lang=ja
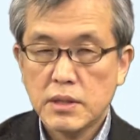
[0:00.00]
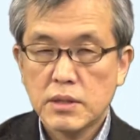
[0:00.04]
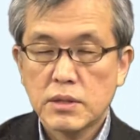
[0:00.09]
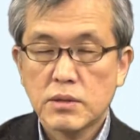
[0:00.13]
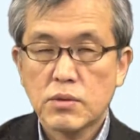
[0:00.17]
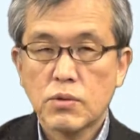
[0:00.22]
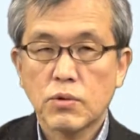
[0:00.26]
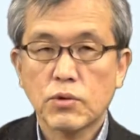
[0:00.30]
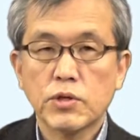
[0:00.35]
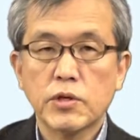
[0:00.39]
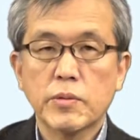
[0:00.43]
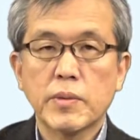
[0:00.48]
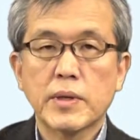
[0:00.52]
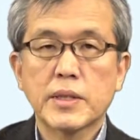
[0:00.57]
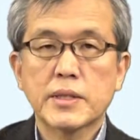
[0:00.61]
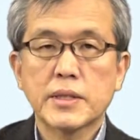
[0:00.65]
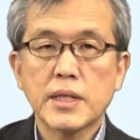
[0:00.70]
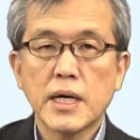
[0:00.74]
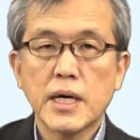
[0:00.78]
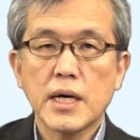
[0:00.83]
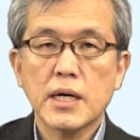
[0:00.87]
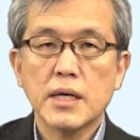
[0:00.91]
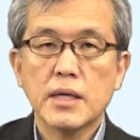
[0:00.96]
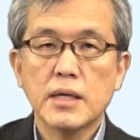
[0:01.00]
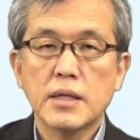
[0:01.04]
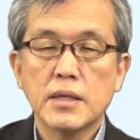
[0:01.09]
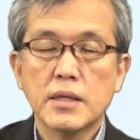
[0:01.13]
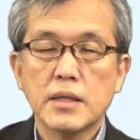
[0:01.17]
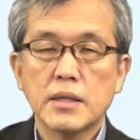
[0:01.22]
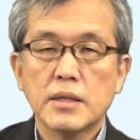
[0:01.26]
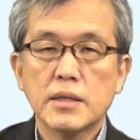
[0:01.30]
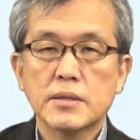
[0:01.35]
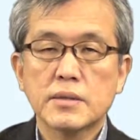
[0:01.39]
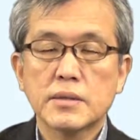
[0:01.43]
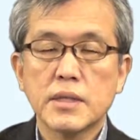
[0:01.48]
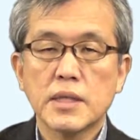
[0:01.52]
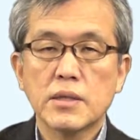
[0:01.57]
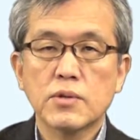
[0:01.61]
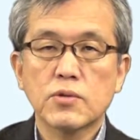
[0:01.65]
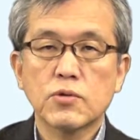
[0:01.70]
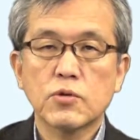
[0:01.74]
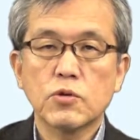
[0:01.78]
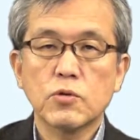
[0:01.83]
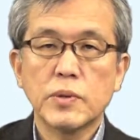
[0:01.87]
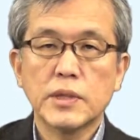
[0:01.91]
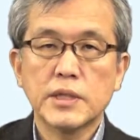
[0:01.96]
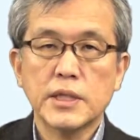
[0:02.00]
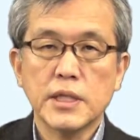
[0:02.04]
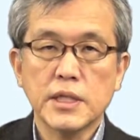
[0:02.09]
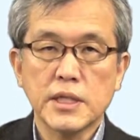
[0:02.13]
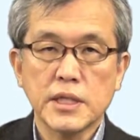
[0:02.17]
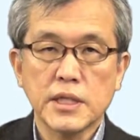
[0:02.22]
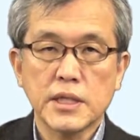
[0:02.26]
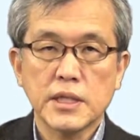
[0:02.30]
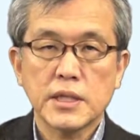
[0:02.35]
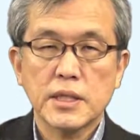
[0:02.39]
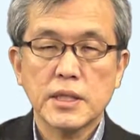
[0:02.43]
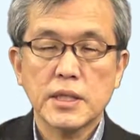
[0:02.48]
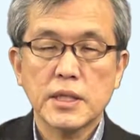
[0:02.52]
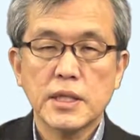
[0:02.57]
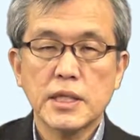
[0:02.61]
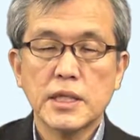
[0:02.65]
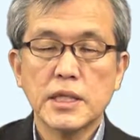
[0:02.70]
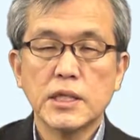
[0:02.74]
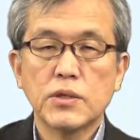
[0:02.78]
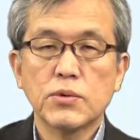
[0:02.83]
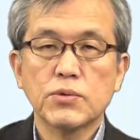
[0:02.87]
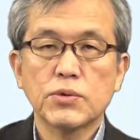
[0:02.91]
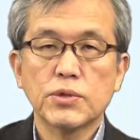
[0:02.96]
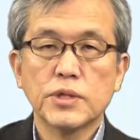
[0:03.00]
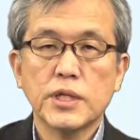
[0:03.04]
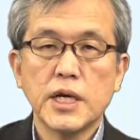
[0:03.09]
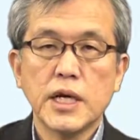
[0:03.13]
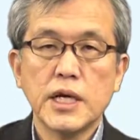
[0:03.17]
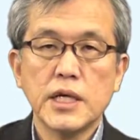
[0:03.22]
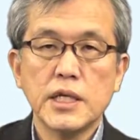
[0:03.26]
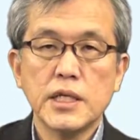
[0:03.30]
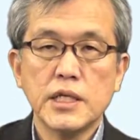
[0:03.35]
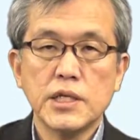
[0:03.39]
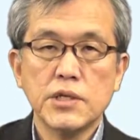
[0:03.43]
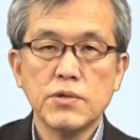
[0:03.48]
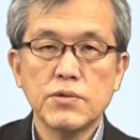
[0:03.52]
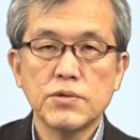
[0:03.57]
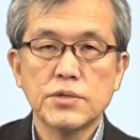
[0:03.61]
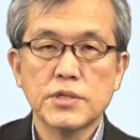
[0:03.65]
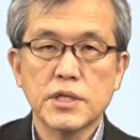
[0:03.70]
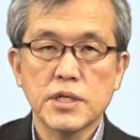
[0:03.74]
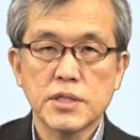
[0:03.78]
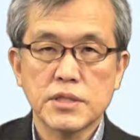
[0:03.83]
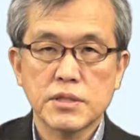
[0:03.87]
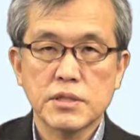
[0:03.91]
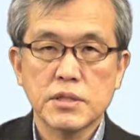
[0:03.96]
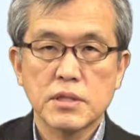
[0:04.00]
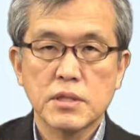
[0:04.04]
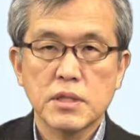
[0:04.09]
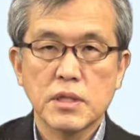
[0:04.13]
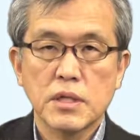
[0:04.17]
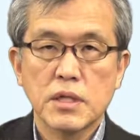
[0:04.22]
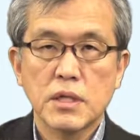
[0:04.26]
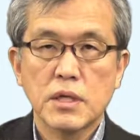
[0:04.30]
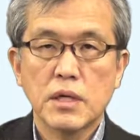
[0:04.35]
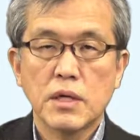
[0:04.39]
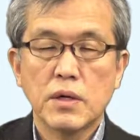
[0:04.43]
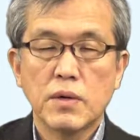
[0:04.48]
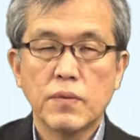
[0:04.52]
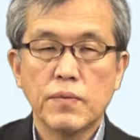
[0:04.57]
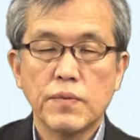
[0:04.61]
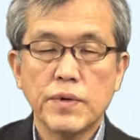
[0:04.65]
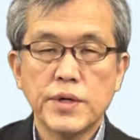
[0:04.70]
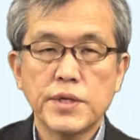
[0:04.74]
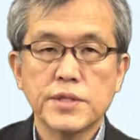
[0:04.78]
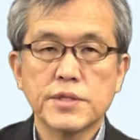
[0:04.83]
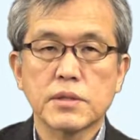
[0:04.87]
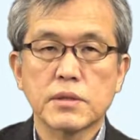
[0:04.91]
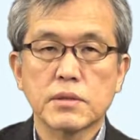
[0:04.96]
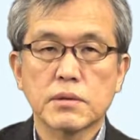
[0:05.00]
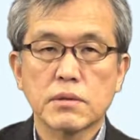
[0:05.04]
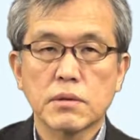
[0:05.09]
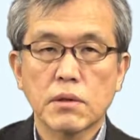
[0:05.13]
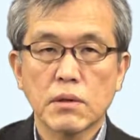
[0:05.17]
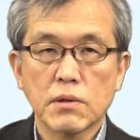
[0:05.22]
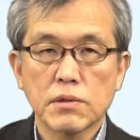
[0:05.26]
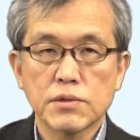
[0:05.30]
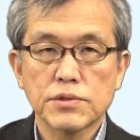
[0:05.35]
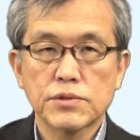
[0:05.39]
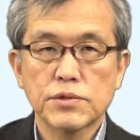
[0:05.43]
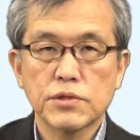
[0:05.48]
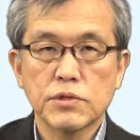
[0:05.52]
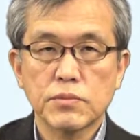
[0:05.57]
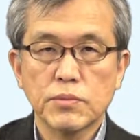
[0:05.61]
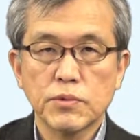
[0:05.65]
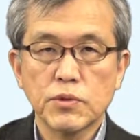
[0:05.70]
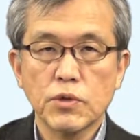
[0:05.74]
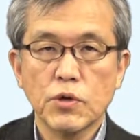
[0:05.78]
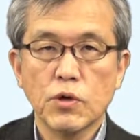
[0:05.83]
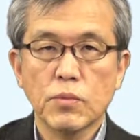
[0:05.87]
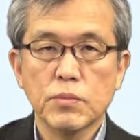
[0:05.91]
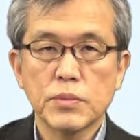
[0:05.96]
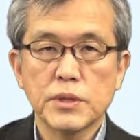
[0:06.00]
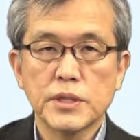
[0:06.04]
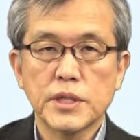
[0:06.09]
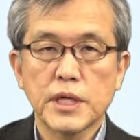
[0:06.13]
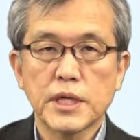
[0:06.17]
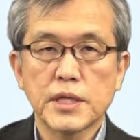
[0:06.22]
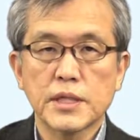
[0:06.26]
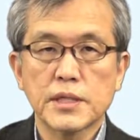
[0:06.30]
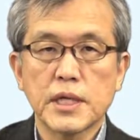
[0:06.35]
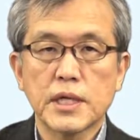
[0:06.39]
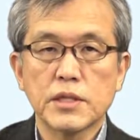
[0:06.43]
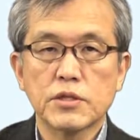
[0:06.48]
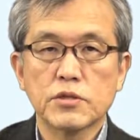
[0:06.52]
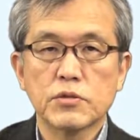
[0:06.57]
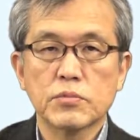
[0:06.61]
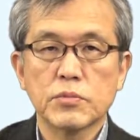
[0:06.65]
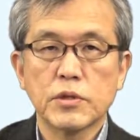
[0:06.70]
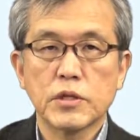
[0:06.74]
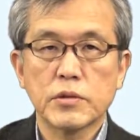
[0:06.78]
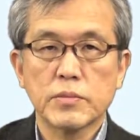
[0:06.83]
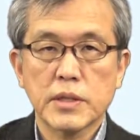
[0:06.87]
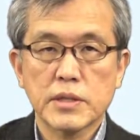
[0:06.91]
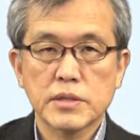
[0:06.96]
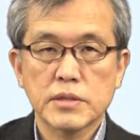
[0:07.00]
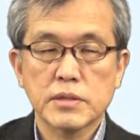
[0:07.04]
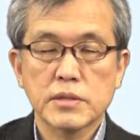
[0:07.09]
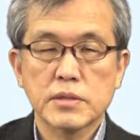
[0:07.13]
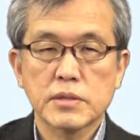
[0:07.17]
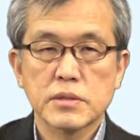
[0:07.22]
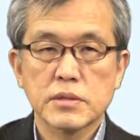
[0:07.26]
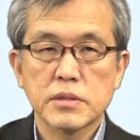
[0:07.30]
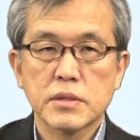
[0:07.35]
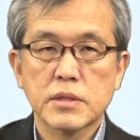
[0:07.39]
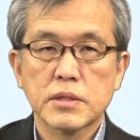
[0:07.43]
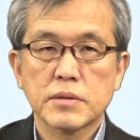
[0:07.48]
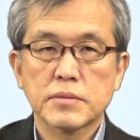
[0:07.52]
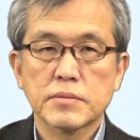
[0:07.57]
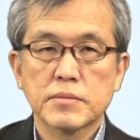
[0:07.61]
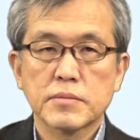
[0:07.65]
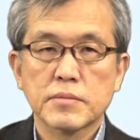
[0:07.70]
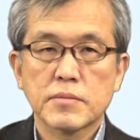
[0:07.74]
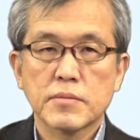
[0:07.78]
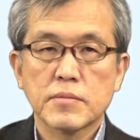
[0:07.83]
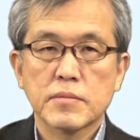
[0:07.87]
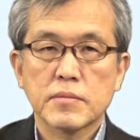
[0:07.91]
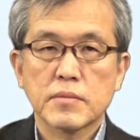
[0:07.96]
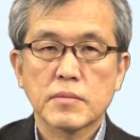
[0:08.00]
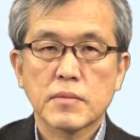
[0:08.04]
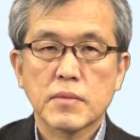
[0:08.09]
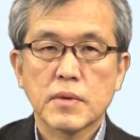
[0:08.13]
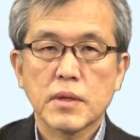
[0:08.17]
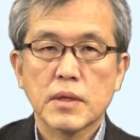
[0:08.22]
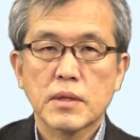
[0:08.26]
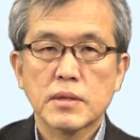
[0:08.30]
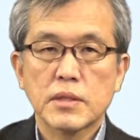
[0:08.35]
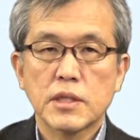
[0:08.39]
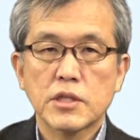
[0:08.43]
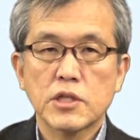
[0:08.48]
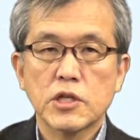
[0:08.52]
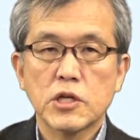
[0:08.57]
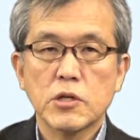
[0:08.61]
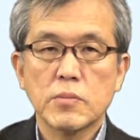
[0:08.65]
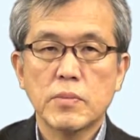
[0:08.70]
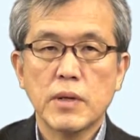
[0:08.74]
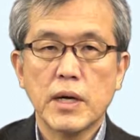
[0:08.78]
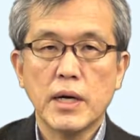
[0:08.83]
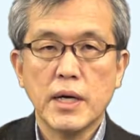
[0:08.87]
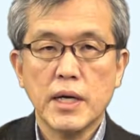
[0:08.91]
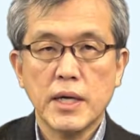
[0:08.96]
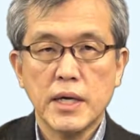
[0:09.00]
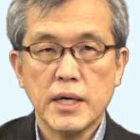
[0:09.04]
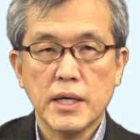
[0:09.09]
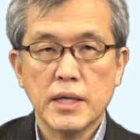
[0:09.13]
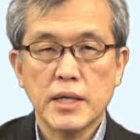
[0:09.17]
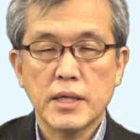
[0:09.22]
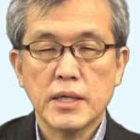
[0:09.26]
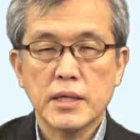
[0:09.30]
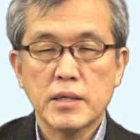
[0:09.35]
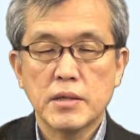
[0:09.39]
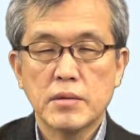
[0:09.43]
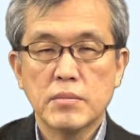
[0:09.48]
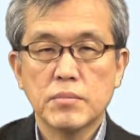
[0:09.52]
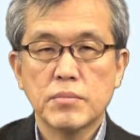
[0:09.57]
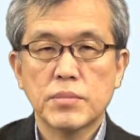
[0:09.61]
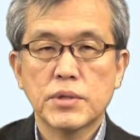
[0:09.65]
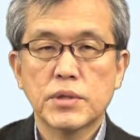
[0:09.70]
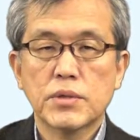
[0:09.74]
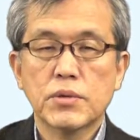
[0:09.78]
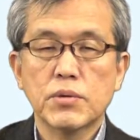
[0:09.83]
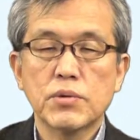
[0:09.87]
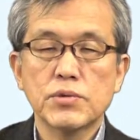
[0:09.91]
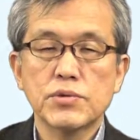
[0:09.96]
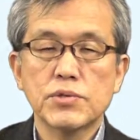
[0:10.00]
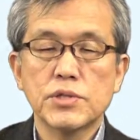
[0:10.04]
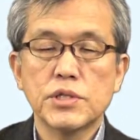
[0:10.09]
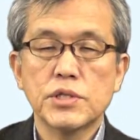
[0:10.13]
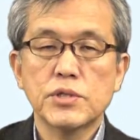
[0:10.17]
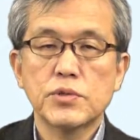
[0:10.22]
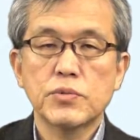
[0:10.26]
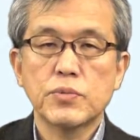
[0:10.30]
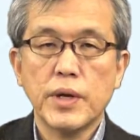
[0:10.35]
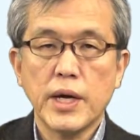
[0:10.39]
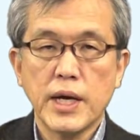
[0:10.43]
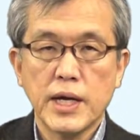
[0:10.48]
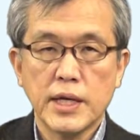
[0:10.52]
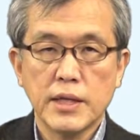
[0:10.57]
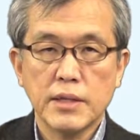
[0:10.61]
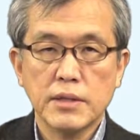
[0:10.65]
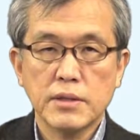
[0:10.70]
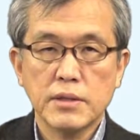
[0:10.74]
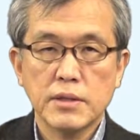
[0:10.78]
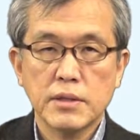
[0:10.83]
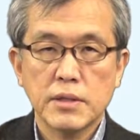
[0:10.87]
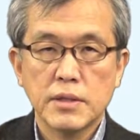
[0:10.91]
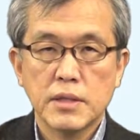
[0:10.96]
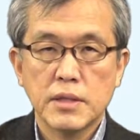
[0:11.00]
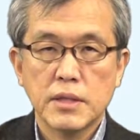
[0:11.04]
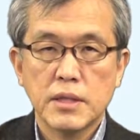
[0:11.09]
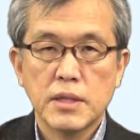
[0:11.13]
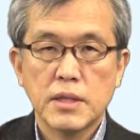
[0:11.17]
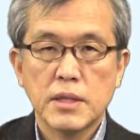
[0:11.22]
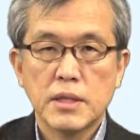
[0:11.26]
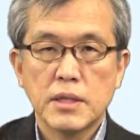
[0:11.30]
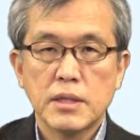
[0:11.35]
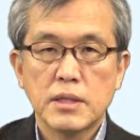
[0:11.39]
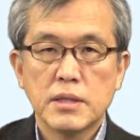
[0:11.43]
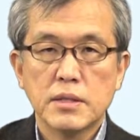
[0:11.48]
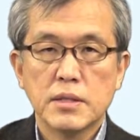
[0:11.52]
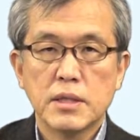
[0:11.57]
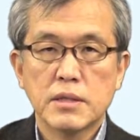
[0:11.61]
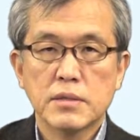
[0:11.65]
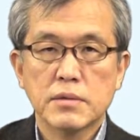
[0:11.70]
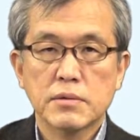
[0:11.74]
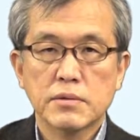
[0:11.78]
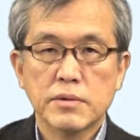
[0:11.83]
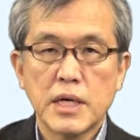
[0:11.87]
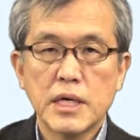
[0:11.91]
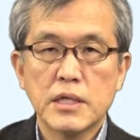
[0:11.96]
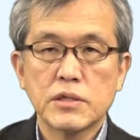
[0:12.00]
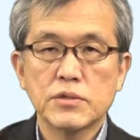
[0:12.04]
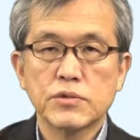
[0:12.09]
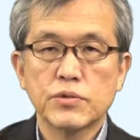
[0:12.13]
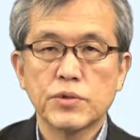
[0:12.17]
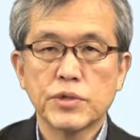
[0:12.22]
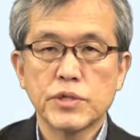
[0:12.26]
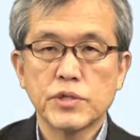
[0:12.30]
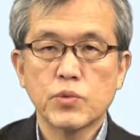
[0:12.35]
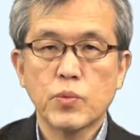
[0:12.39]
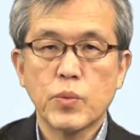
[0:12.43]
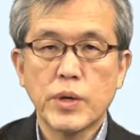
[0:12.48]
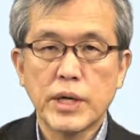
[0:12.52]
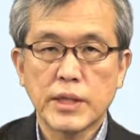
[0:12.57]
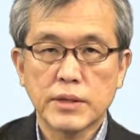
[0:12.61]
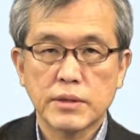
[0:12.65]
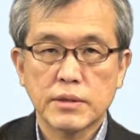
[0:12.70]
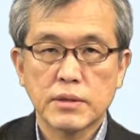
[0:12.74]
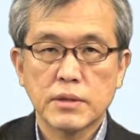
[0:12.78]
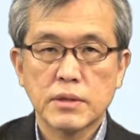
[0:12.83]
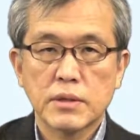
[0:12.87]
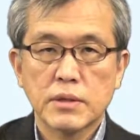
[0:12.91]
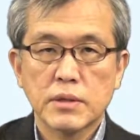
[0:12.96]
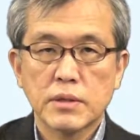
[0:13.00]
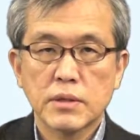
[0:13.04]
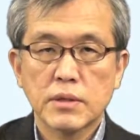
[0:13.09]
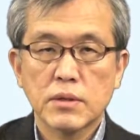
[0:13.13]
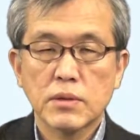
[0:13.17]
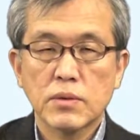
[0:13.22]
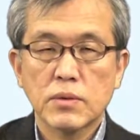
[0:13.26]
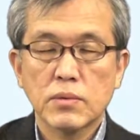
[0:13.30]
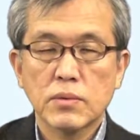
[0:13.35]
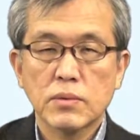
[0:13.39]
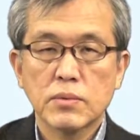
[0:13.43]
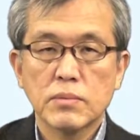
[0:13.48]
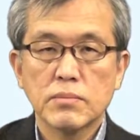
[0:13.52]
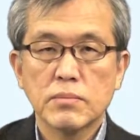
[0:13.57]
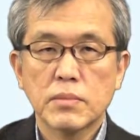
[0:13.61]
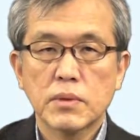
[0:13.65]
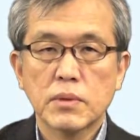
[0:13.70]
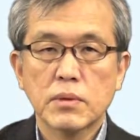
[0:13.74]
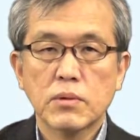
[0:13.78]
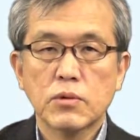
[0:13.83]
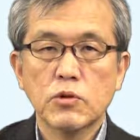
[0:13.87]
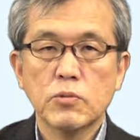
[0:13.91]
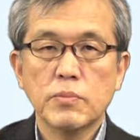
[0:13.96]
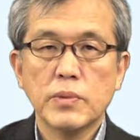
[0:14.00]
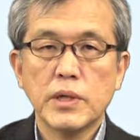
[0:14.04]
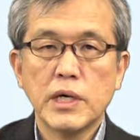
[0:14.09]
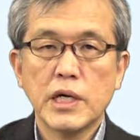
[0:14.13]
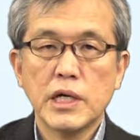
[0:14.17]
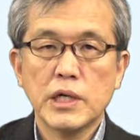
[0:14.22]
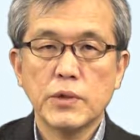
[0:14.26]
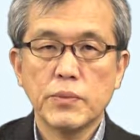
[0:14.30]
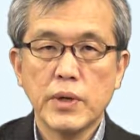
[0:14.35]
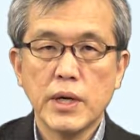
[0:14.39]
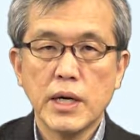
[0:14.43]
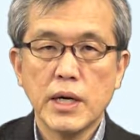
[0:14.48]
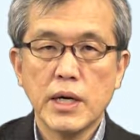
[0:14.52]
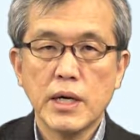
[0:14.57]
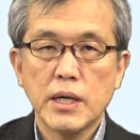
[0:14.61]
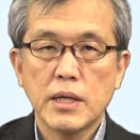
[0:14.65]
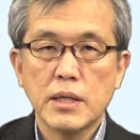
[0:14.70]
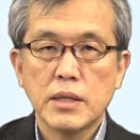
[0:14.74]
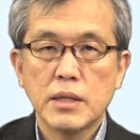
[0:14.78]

ここでまた参考までに英語の原因理由説 reason clause というものを見ていきたいと思います。例えば A because it rained the ground is wet この場合は